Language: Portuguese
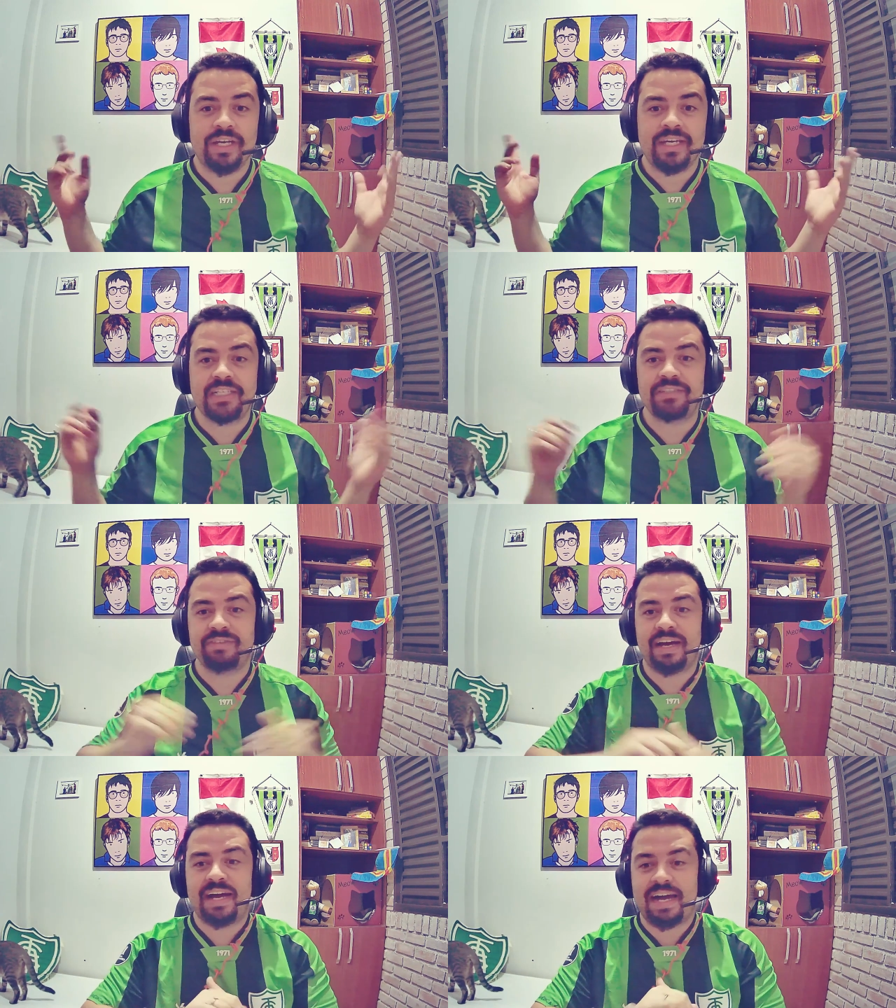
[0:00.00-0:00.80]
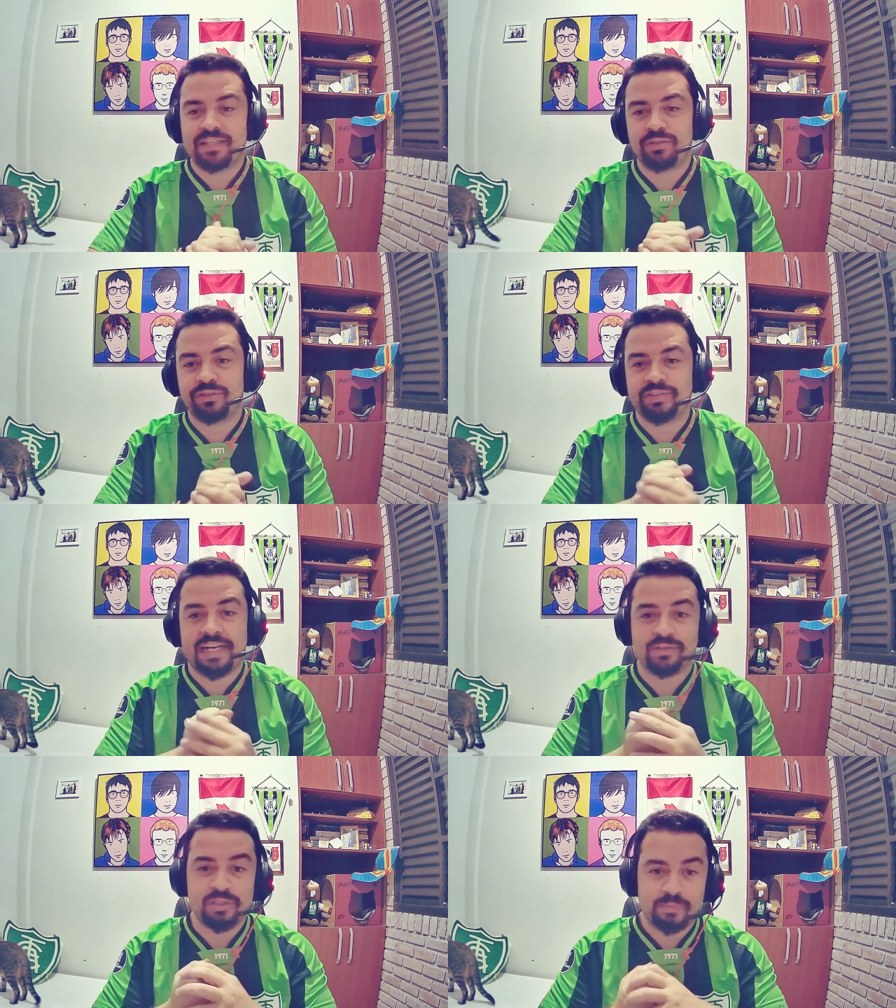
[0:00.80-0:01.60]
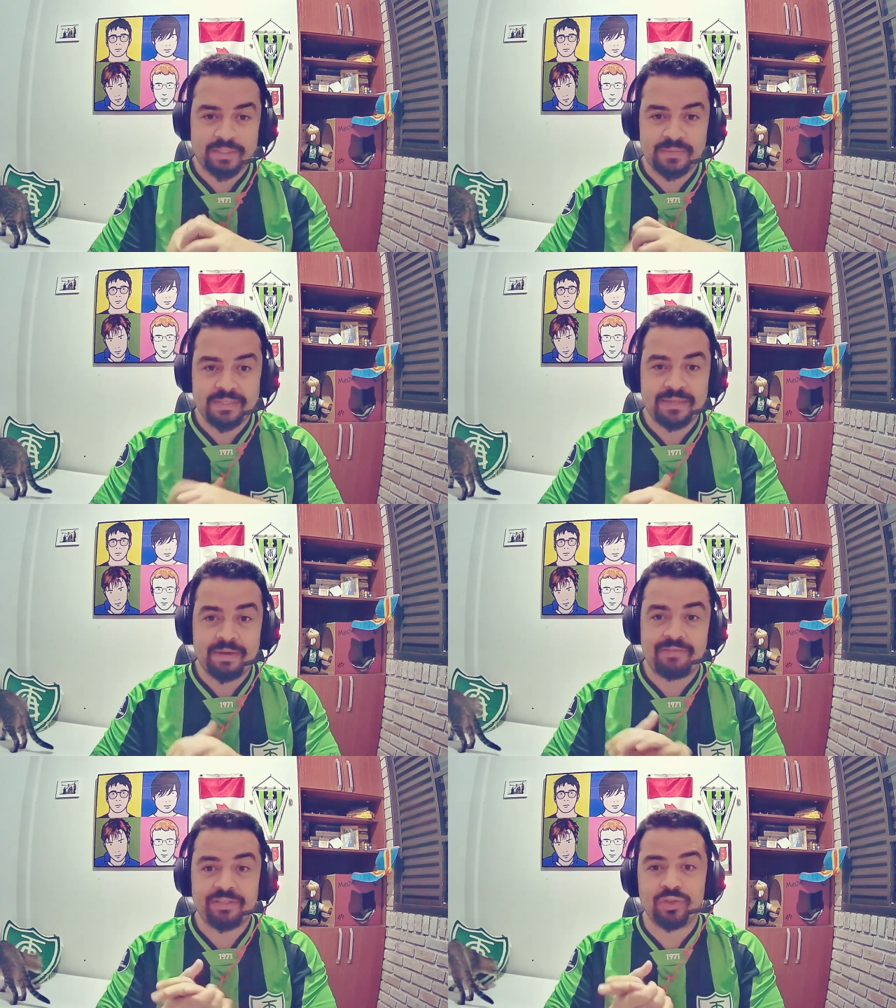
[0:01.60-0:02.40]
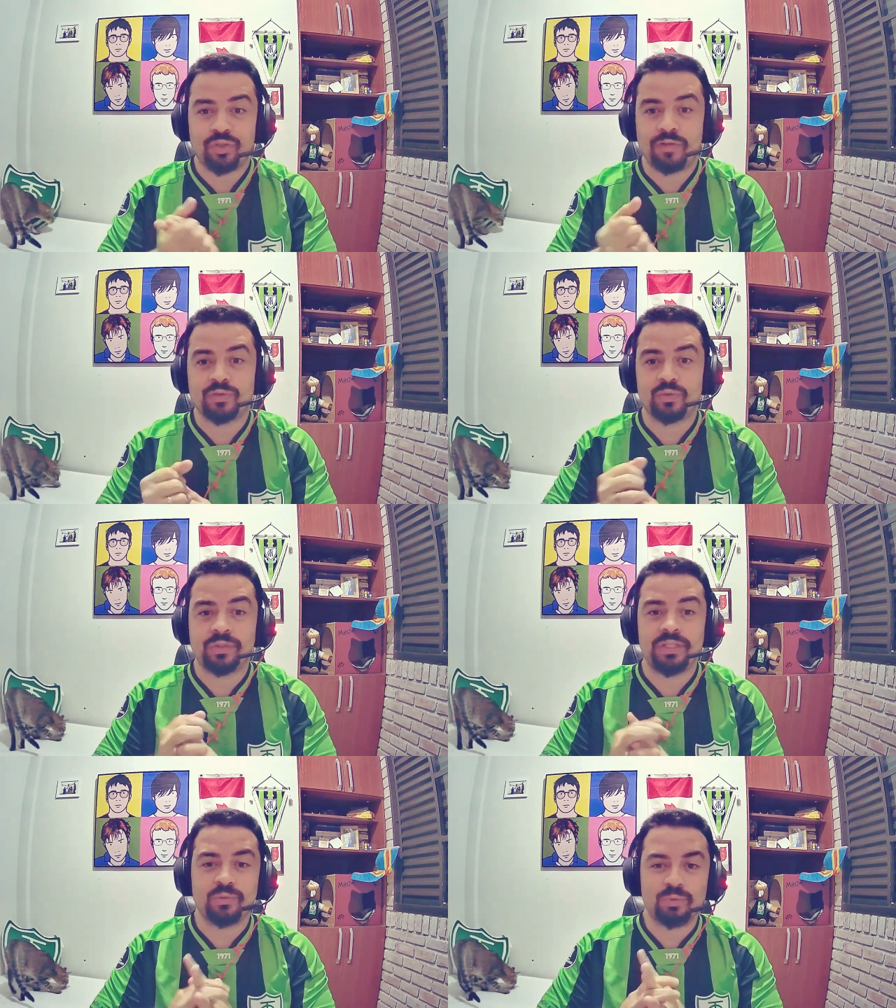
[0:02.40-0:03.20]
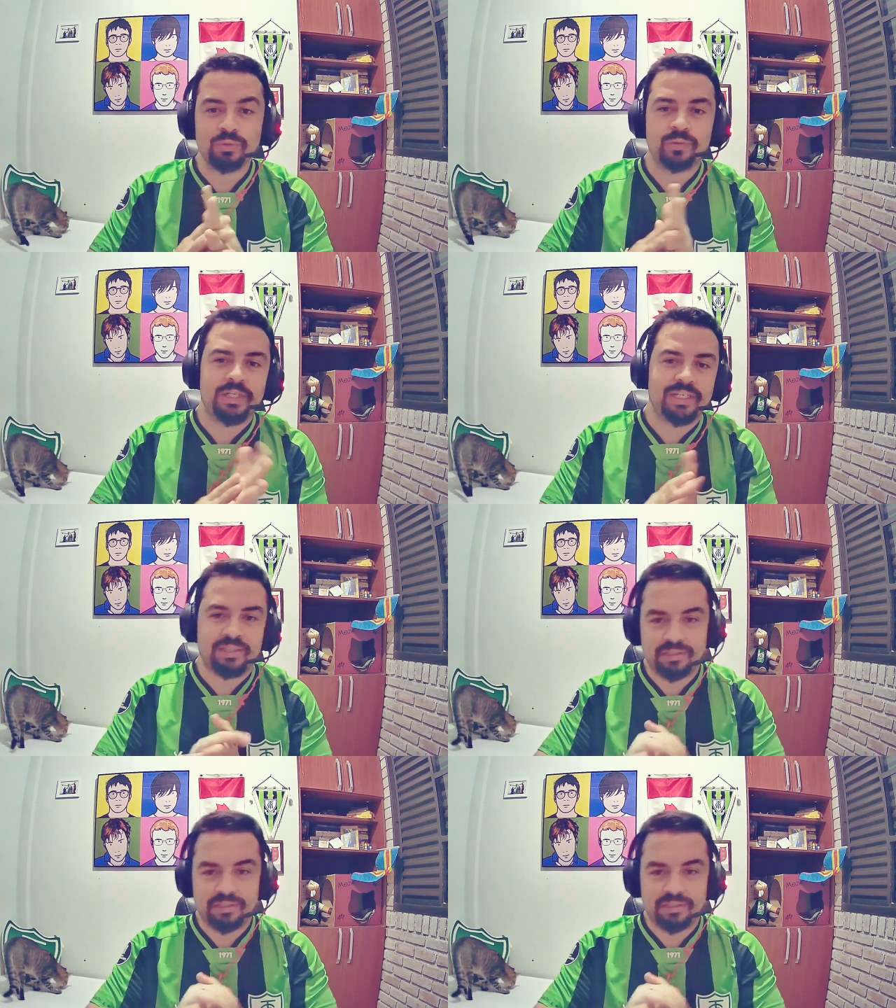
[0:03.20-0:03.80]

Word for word: e ativar as notificações para receber sempre aviso de novos conteúdos aí,